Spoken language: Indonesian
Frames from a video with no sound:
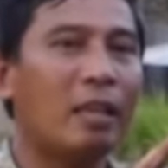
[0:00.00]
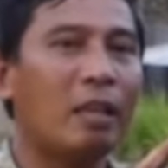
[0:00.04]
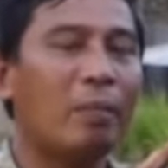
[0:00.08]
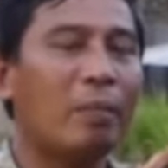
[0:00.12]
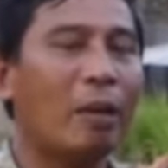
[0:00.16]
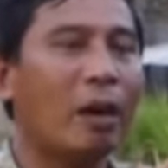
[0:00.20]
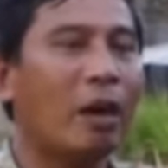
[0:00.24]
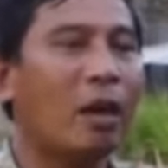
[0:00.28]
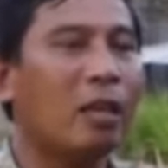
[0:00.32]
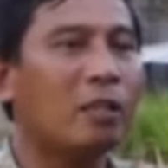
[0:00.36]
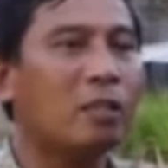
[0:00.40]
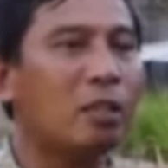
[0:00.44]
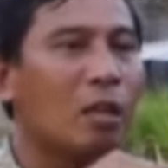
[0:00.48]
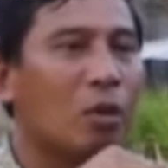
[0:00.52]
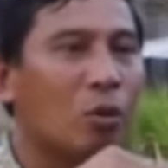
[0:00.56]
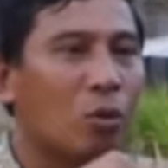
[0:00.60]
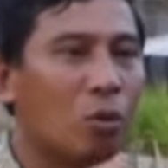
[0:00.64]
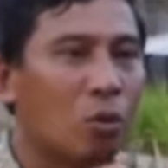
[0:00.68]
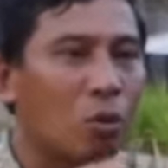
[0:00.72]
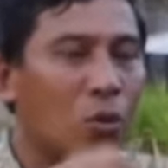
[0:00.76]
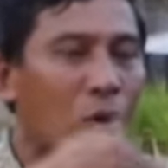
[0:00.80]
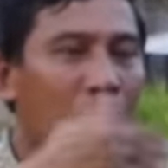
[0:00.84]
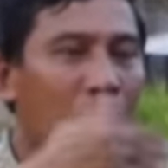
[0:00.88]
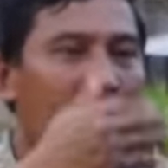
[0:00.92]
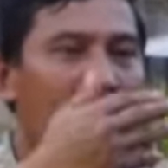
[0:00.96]
maka
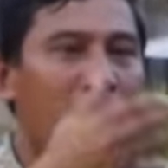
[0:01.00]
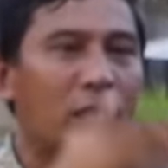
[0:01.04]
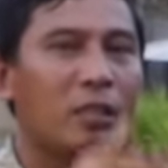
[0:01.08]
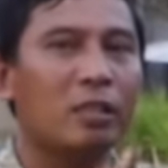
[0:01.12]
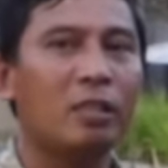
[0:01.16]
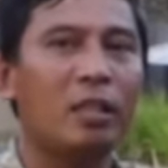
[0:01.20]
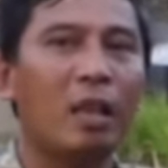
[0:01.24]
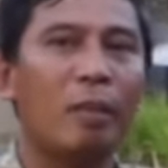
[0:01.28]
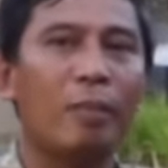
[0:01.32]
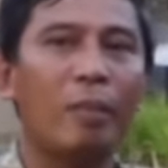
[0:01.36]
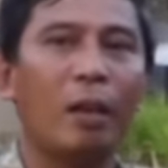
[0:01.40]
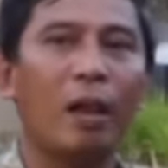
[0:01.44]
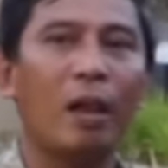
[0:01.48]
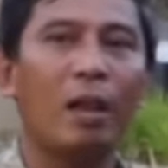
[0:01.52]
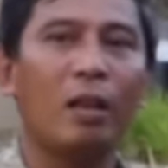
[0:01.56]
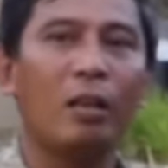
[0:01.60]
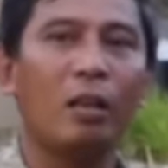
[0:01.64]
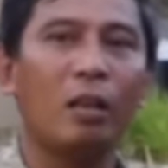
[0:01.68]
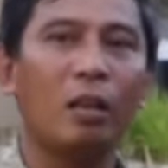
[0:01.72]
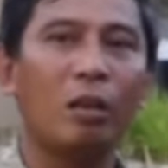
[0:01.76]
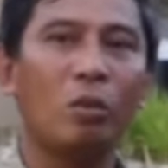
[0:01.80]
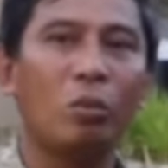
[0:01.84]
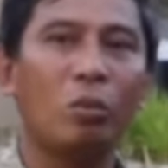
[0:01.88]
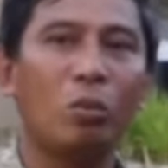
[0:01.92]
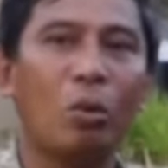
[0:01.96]
seluruh enzim akan
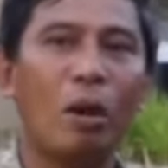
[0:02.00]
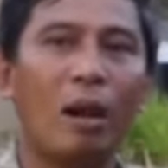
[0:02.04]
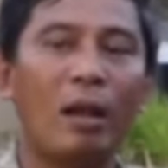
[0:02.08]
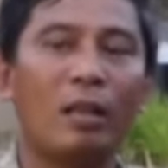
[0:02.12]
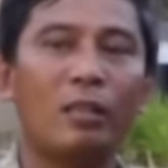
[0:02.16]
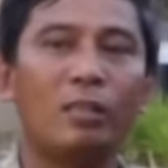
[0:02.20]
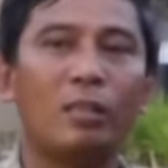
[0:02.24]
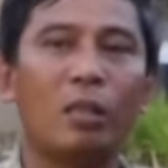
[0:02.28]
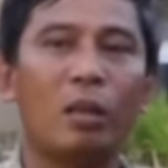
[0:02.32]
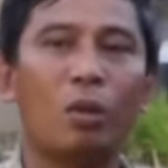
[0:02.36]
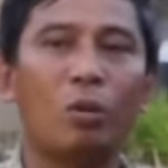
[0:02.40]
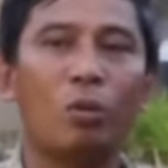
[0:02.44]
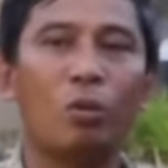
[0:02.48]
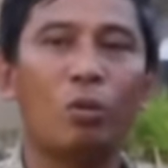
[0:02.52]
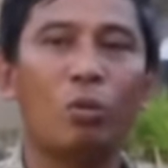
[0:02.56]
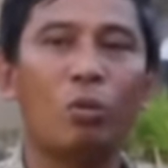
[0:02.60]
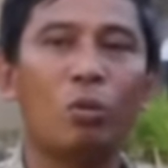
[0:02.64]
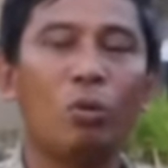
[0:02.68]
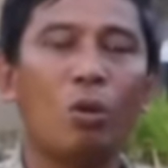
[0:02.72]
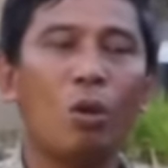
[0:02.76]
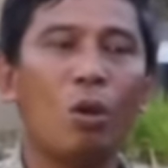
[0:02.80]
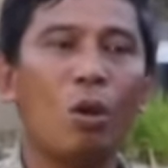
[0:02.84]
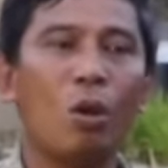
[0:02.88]
keluar, seluruh